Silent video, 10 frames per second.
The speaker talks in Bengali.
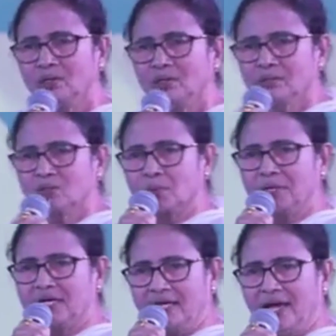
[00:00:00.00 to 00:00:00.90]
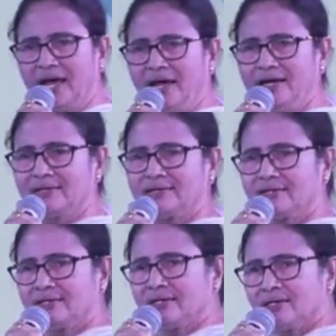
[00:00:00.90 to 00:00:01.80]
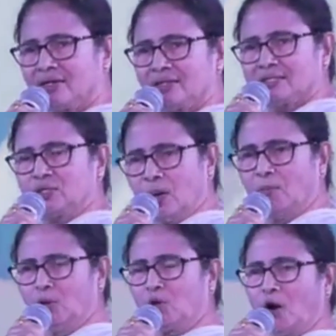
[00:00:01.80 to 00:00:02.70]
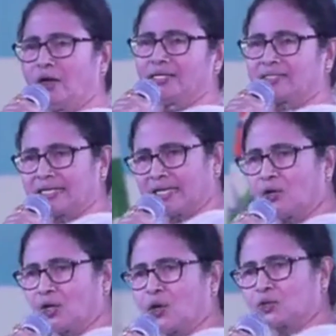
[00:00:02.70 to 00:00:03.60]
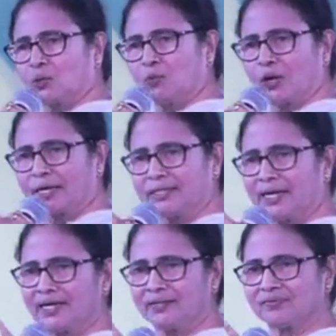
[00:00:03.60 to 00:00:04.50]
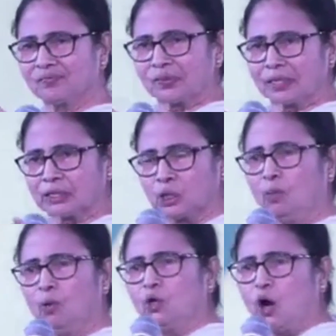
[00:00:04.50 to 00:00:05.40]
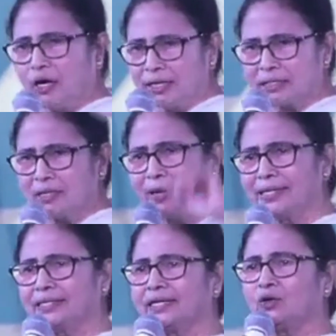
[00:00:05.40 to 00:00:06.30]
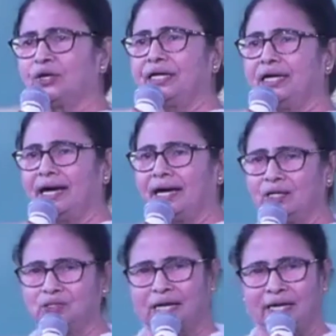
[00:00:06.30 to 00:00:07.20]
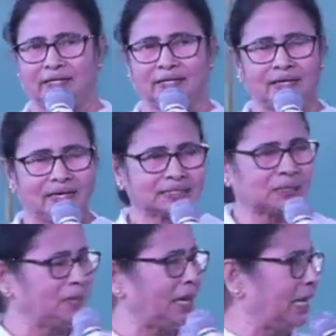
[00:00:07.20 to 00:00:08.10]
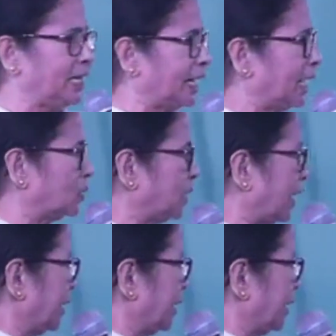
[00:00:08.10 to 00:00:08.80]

তুমি গিয়ে তৃণমূল কংগ্রেসকে কি করে খতম করা যায় তৃণমূল কংগ্রেসের বাড়িতে কি করে ইডি লাগানো যায় সিবিআই লাগানো যায়